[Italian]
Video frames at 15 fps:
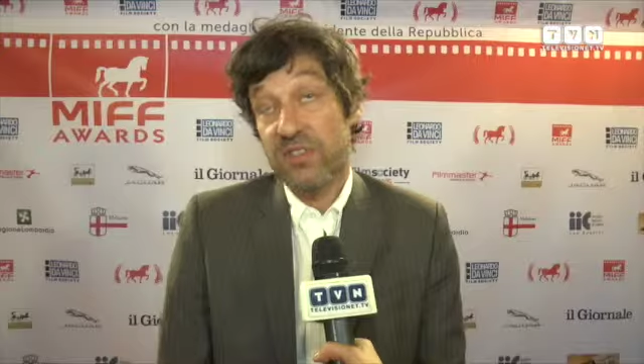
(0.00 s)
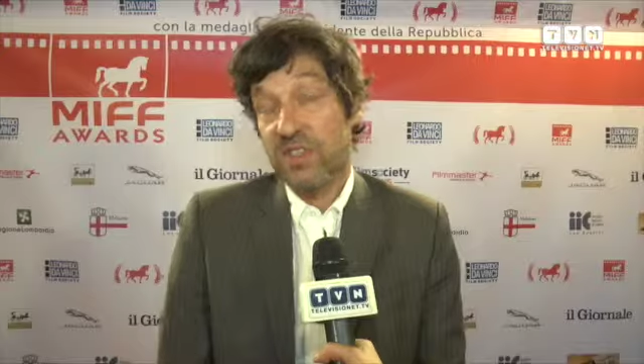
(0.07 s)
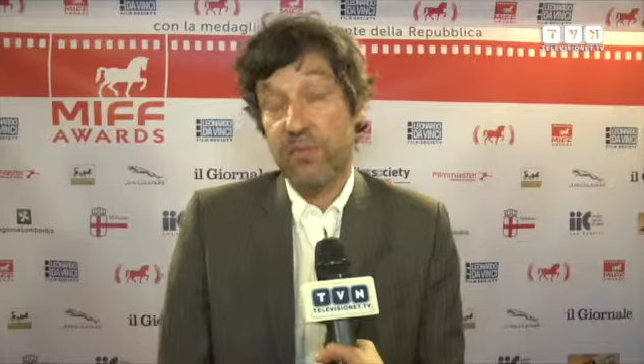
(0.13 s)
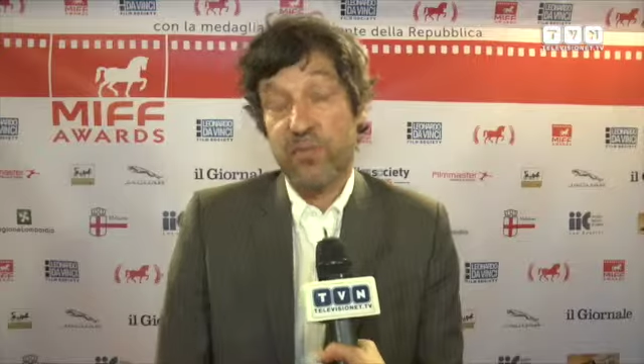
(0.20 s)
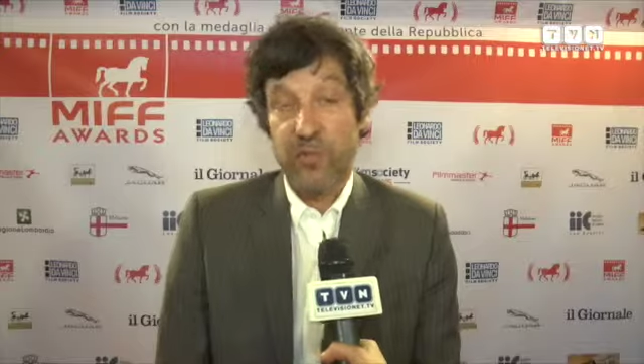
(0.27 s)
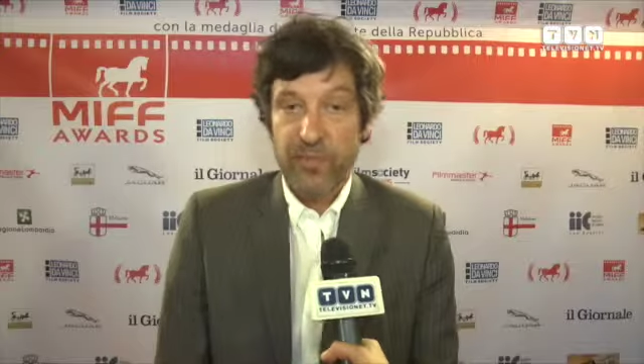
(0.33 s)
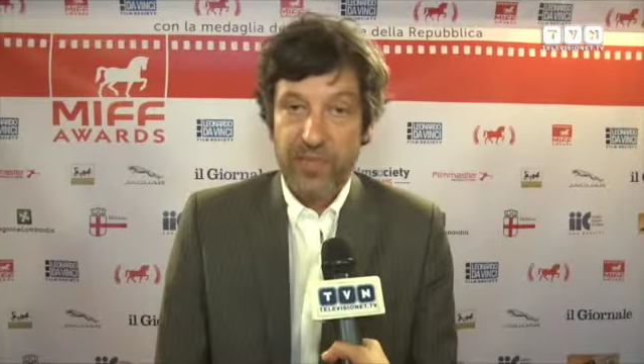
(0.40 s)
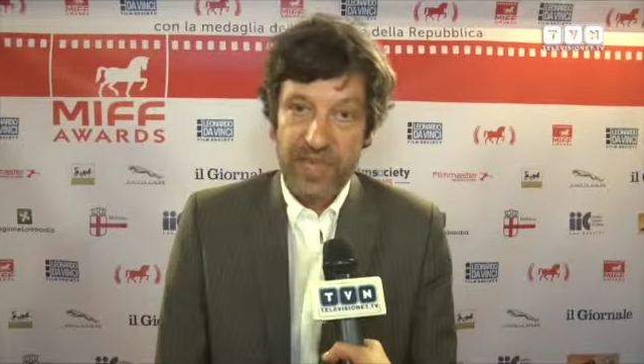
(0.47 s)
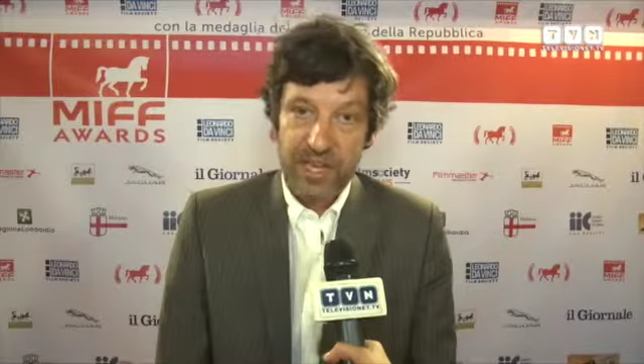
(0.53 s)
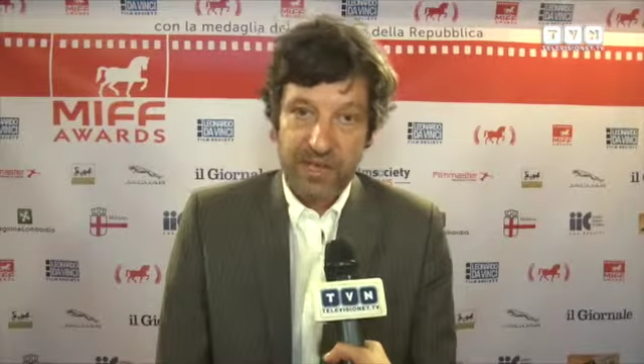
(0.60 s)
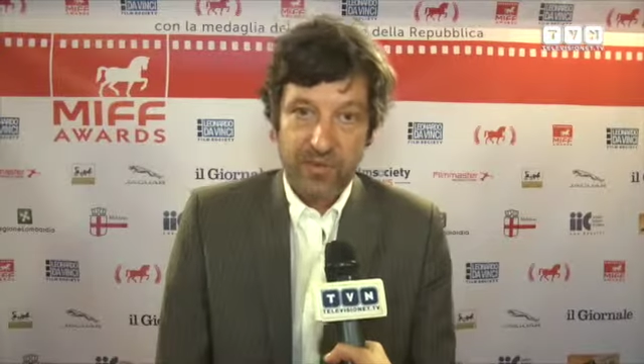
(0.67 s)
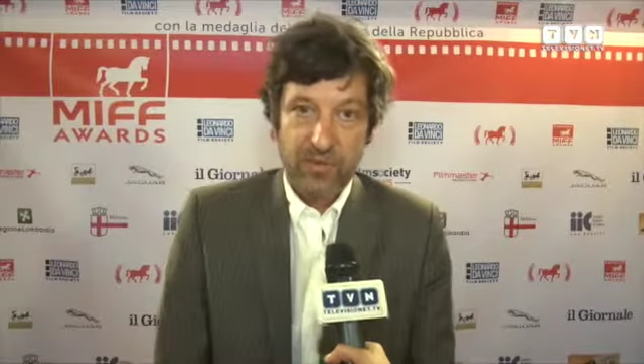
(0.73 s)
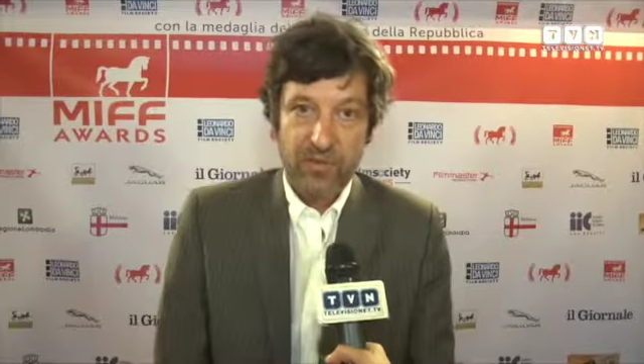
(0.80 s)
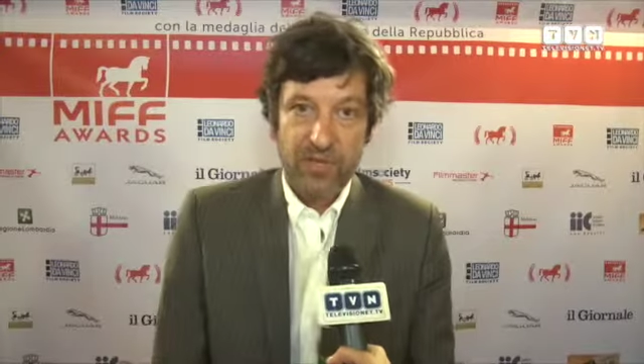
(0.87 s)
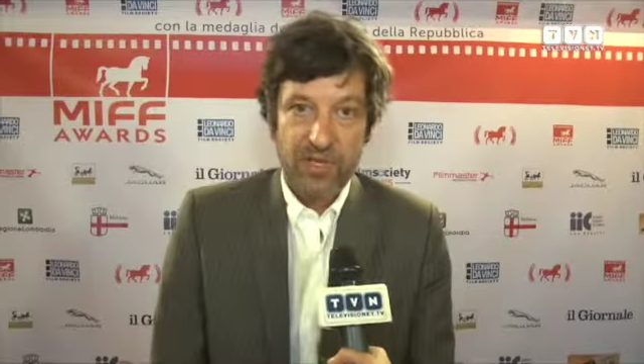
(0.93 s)
è sempre un bene
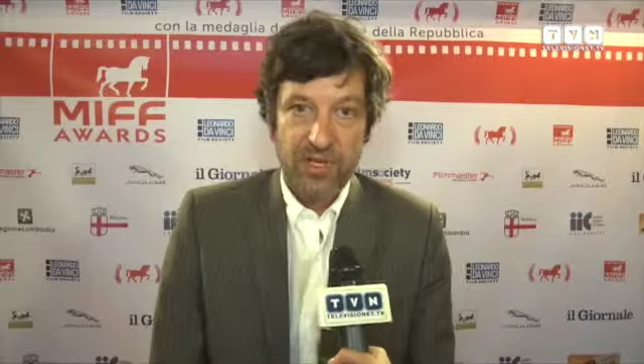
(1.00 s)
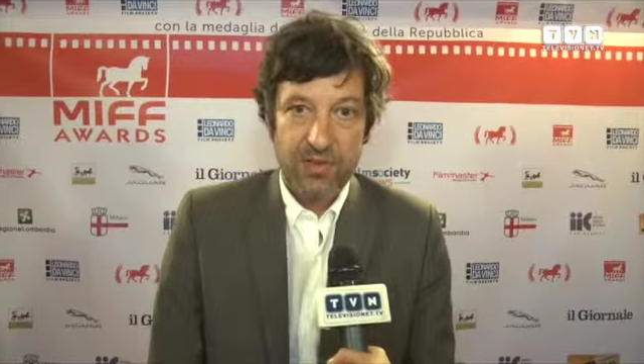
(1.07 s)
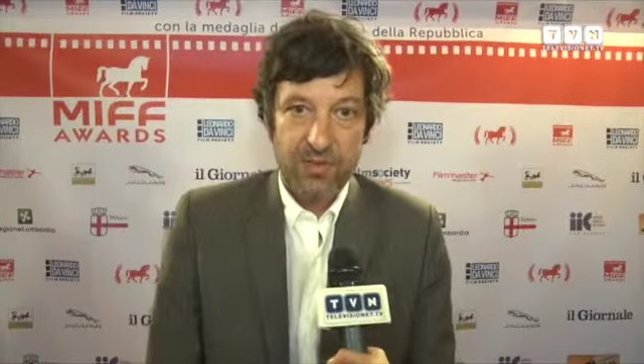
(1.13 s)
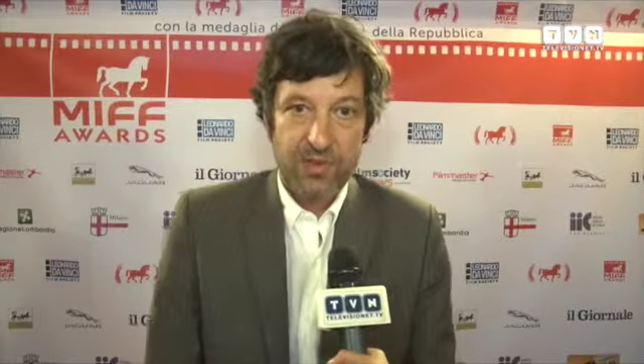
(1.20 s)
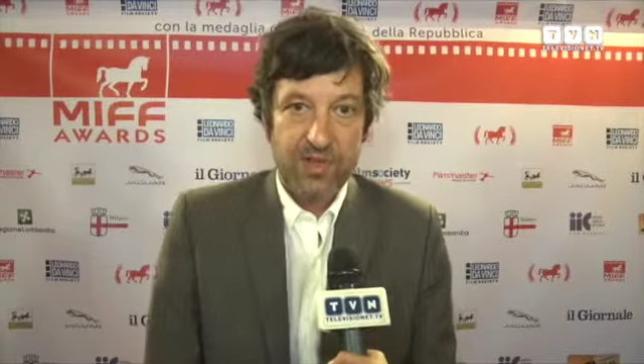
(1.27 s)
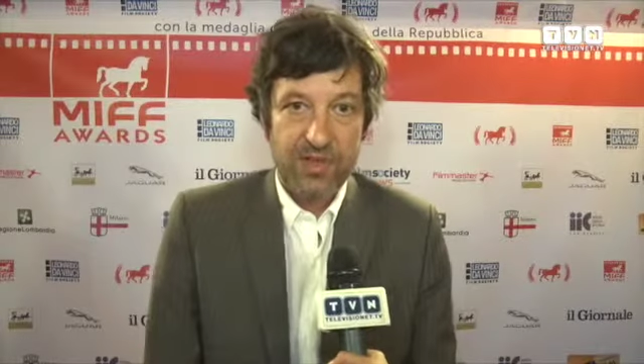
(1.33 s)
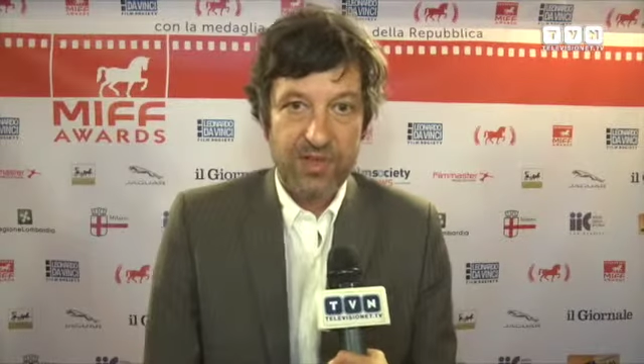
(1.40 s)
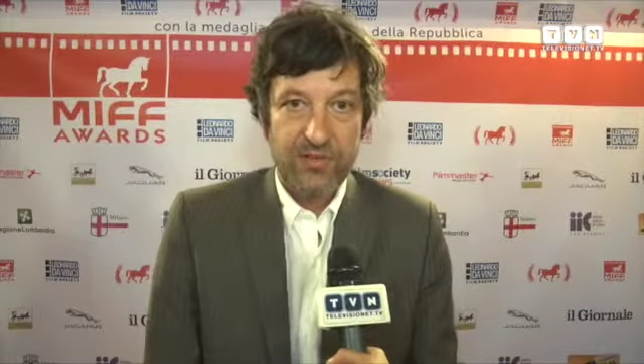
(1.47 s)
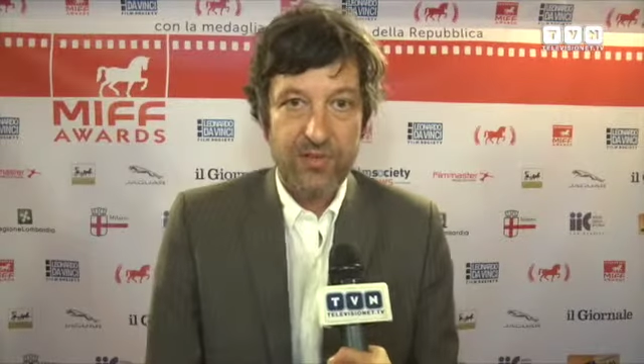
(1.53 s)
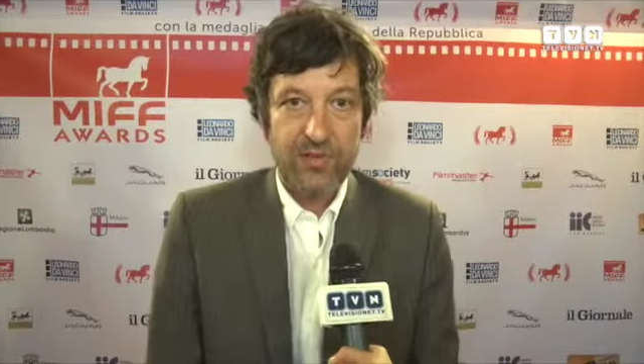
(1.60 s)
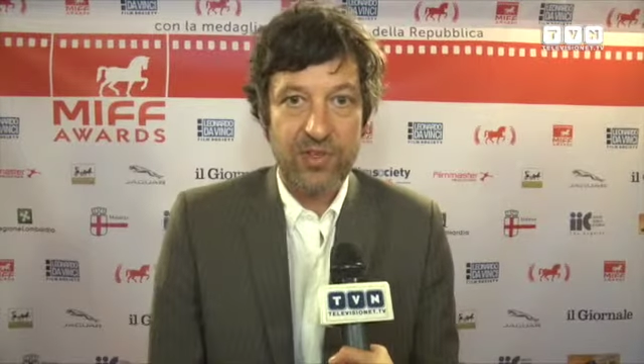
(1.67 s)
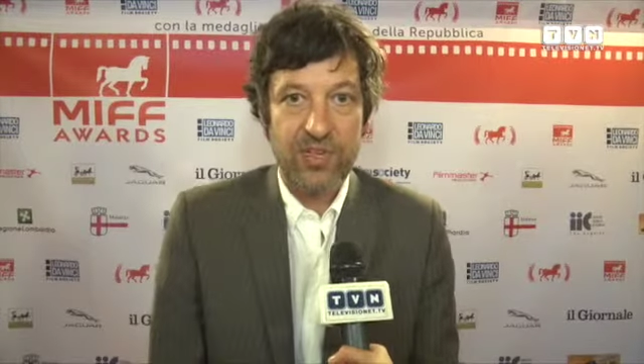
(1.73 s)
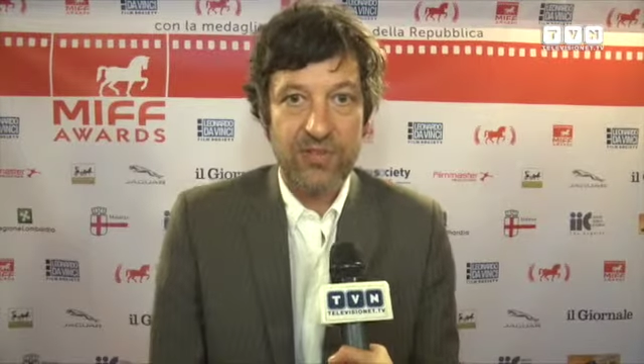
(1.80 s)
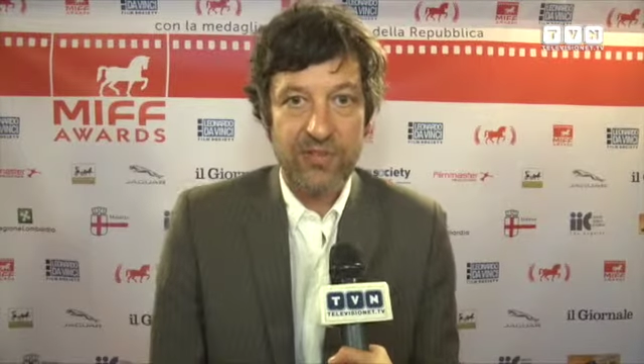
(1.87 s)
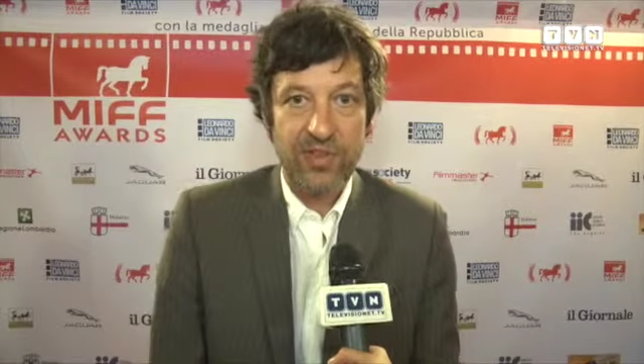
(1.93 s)
per un direttore della
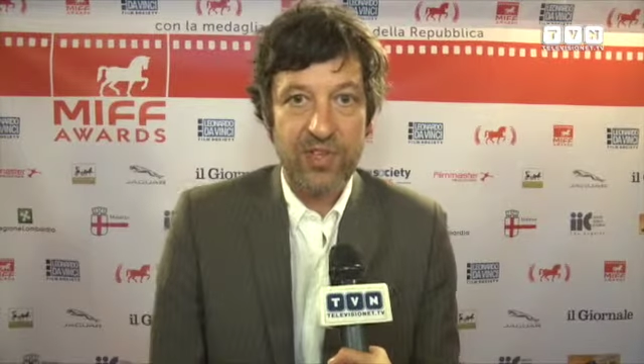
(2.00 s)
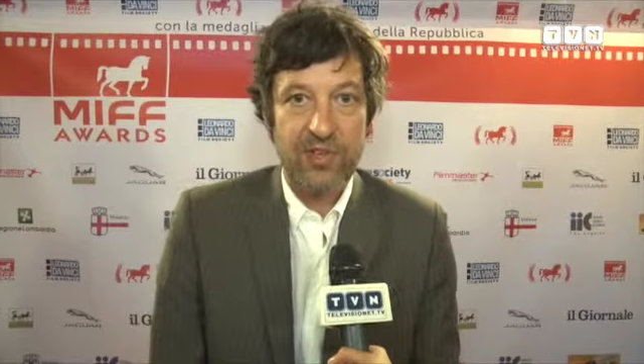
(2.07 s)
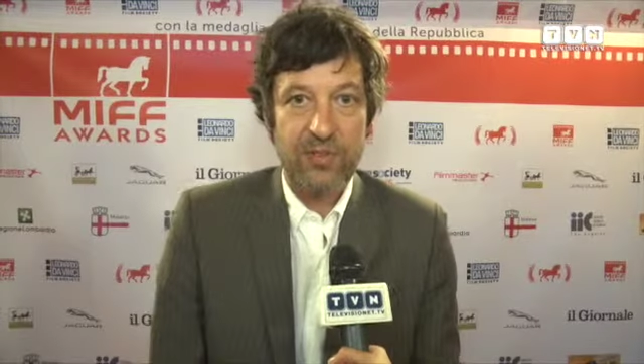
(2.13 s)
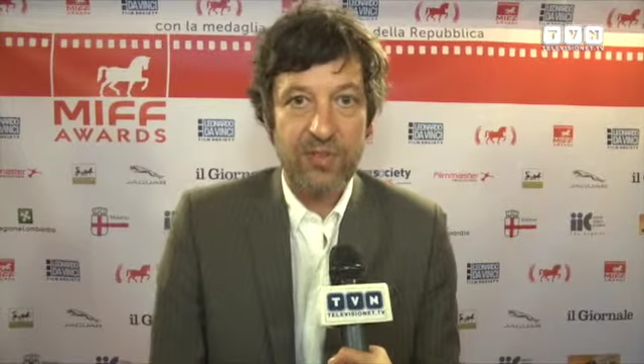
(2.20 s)
fotografia